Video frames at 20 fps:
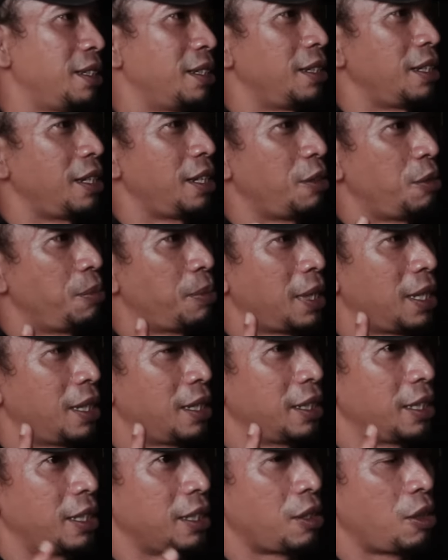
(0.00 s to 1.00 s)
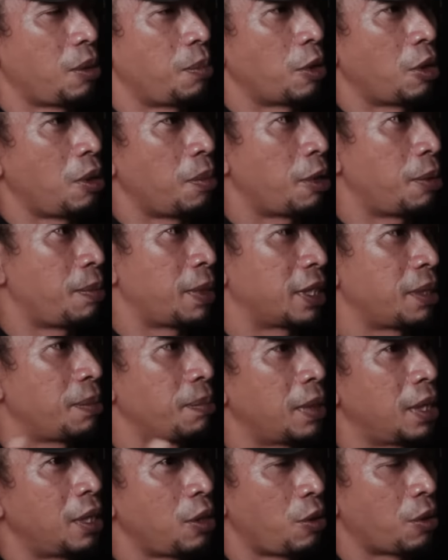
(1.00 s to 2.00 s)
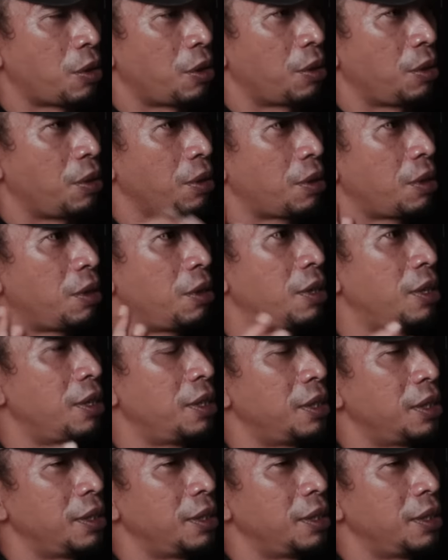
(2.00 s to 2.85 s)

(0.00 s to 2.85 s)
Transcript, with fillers: dari rumah kita ngobrol-ngobrol sama temen nongkrong-nongkrong